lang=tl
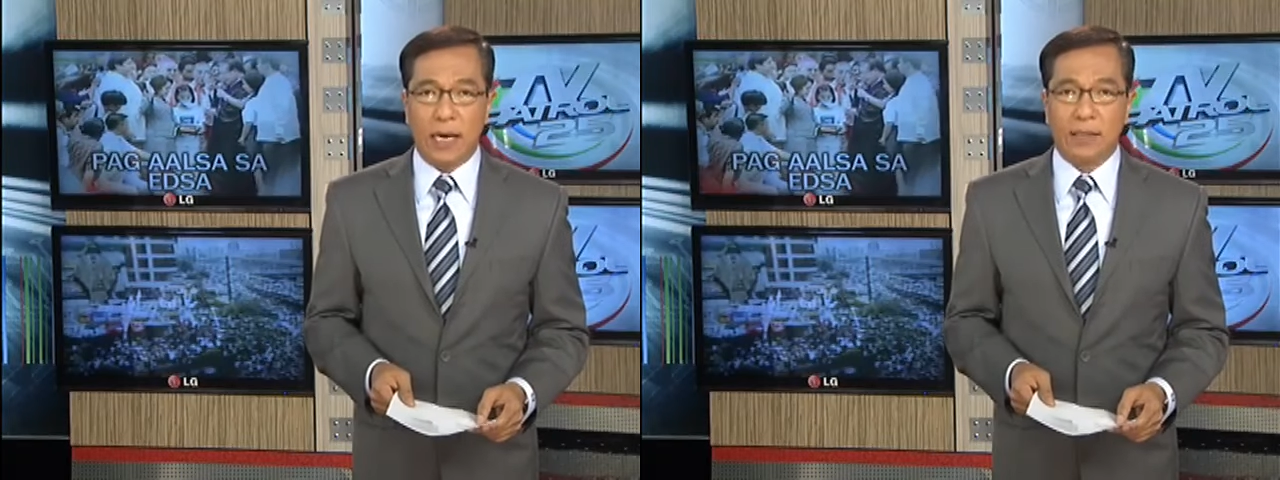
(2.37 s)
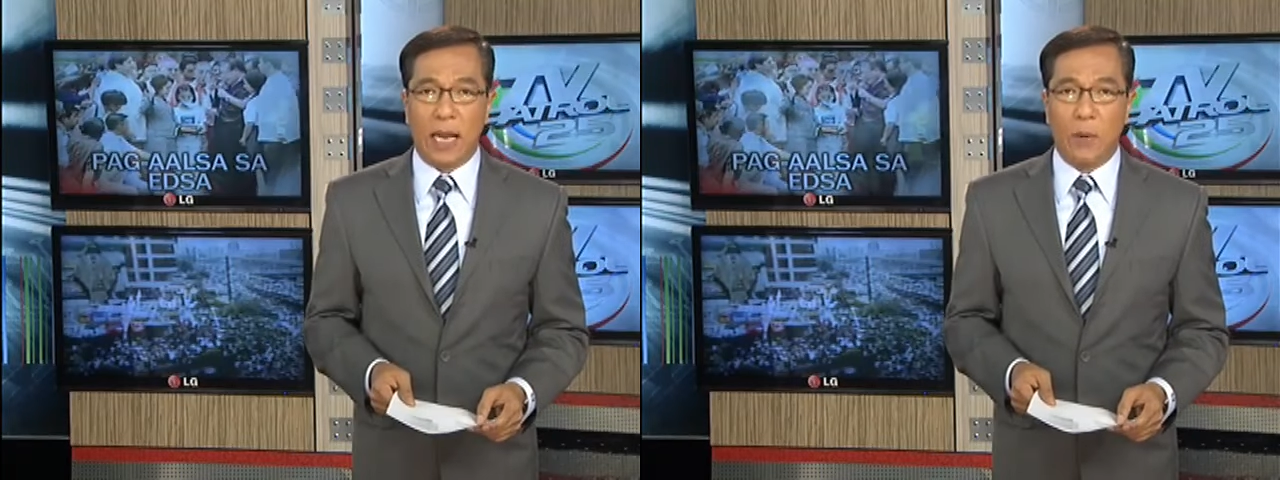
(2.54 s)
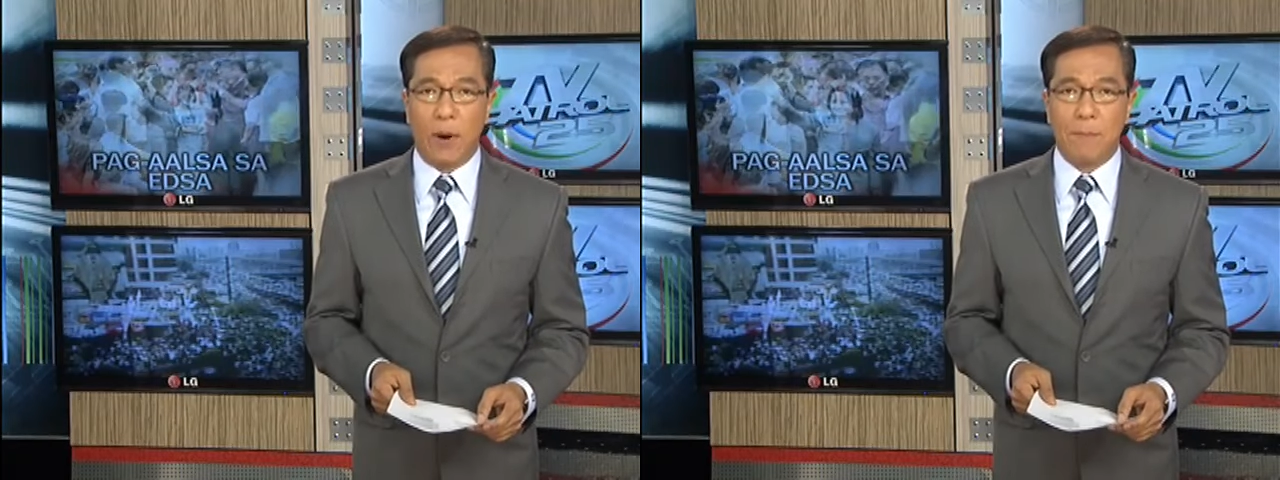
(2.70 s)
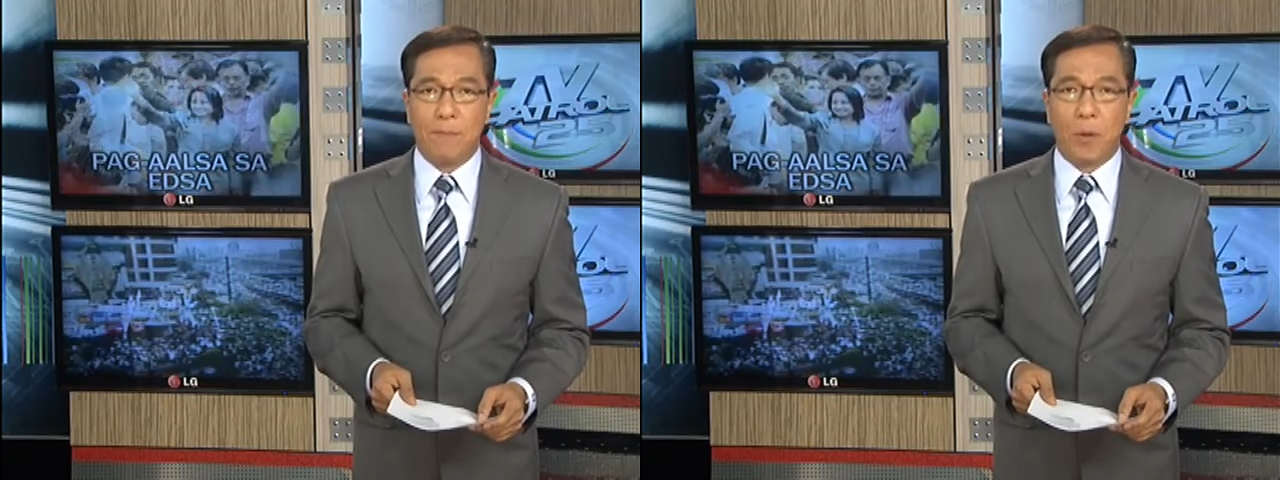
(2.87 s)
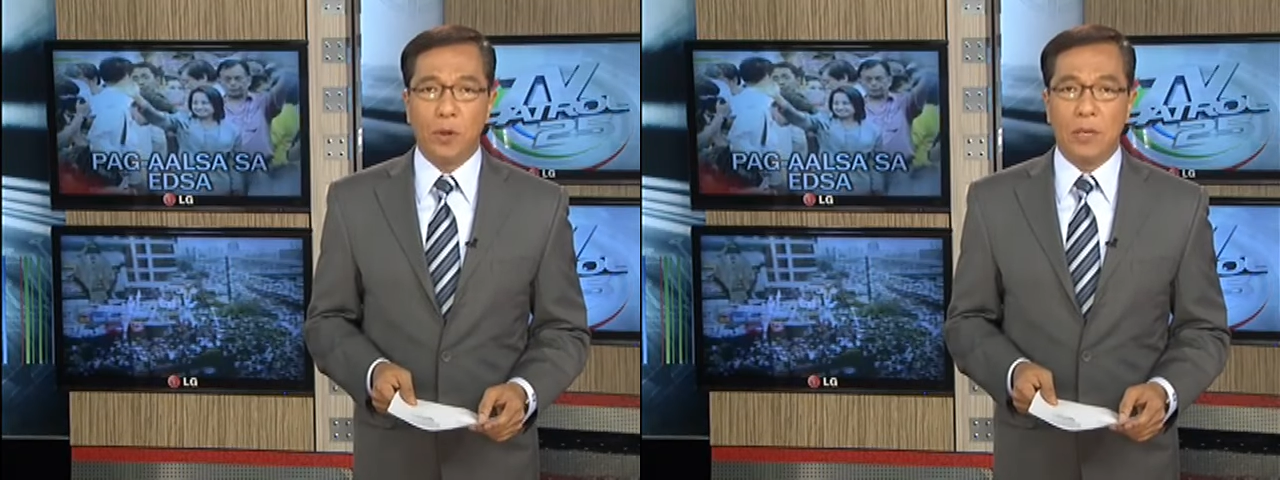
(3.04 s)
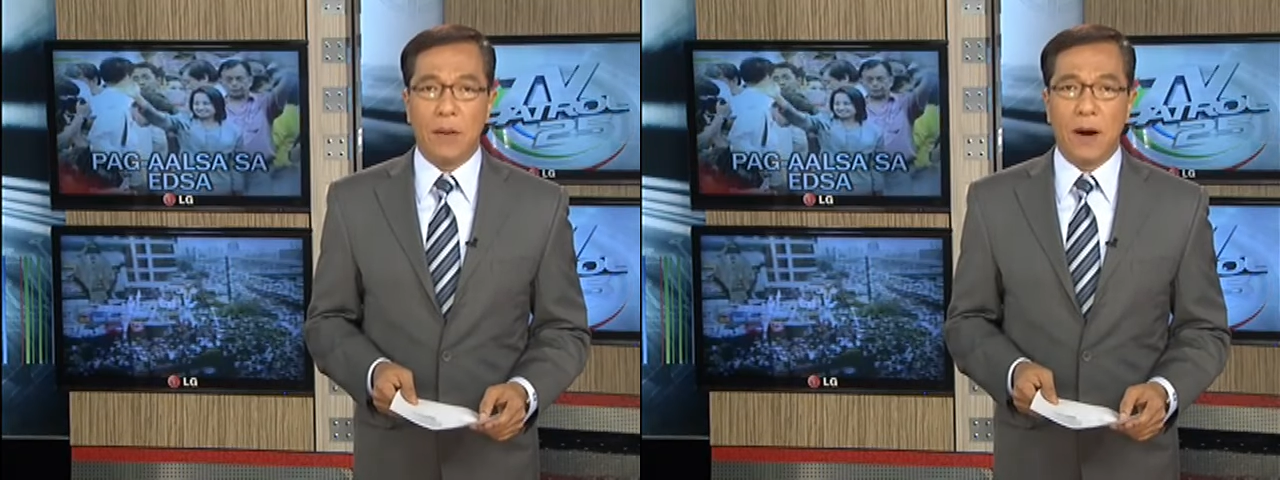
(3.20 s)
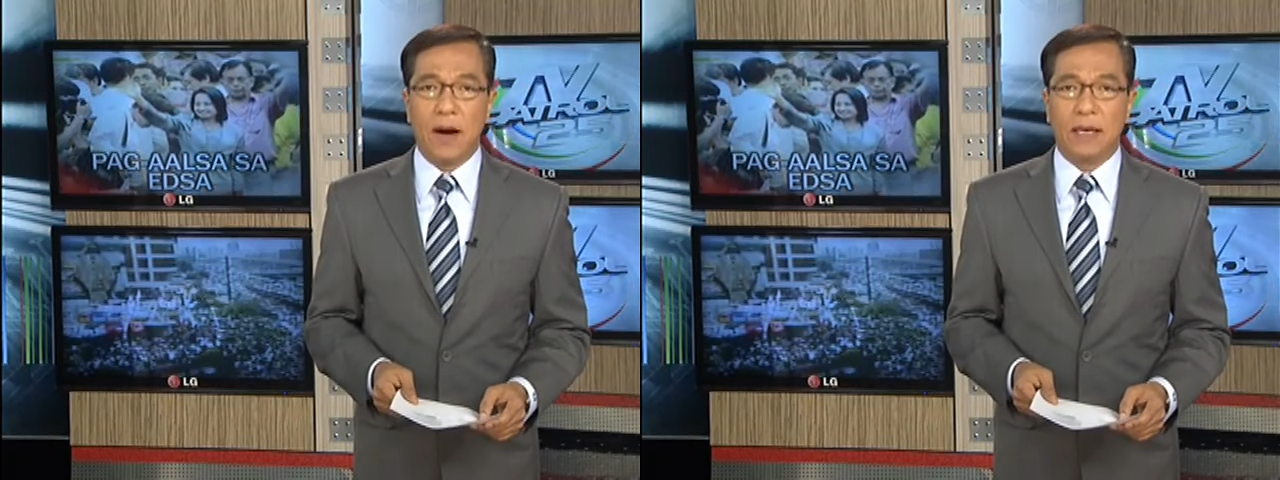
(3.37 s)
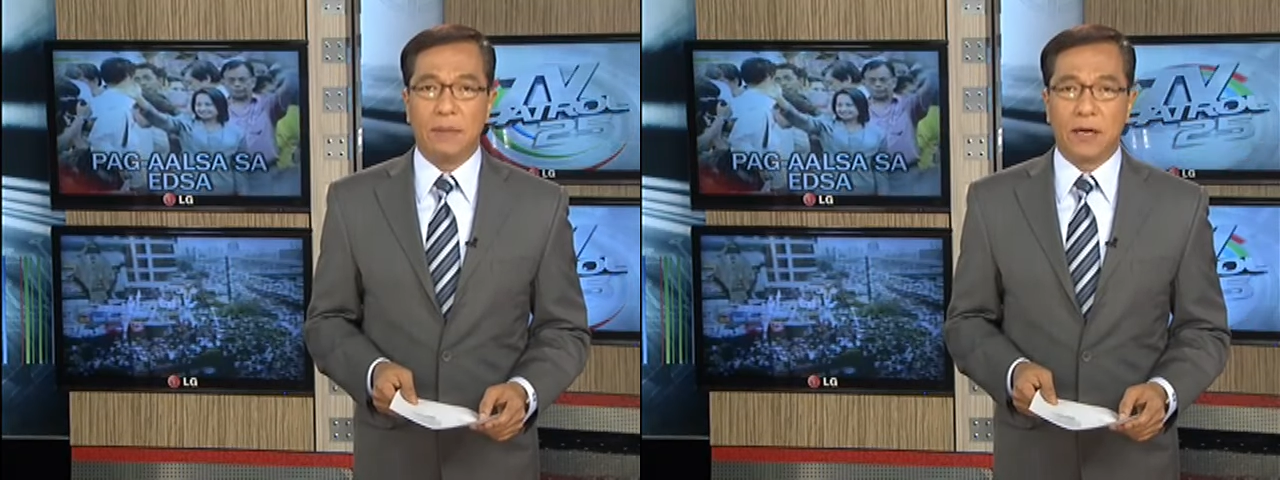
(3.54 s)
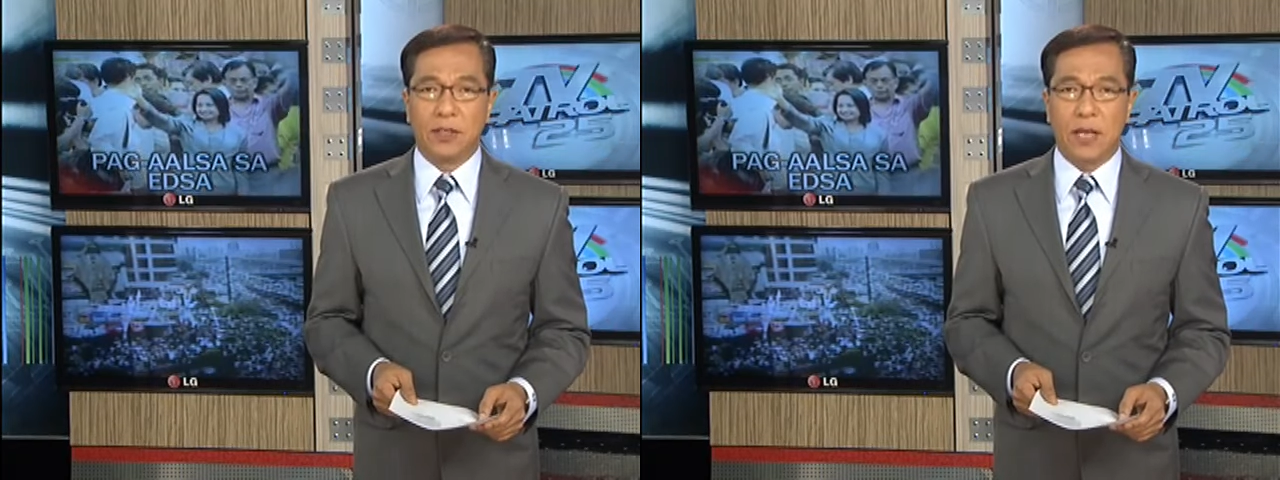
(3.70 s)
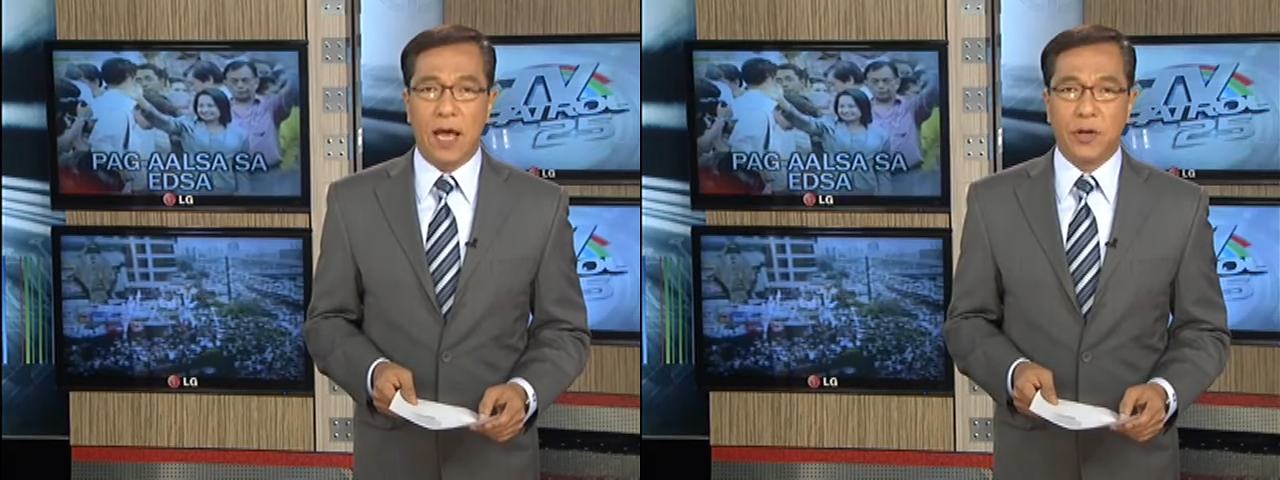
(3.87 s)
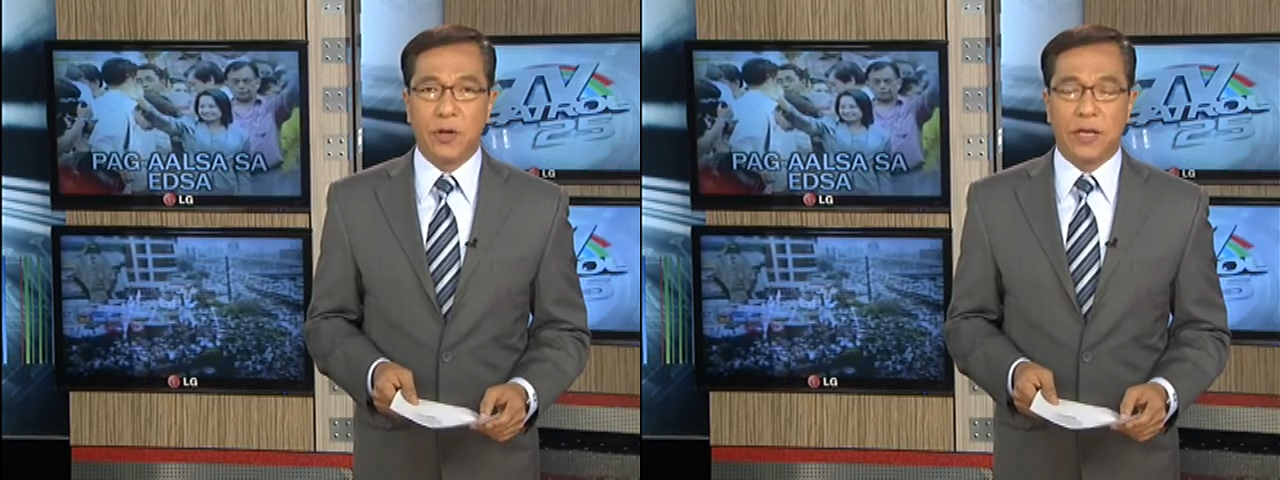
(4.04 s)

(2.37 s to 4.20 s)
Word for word: ika-25 anibersaryo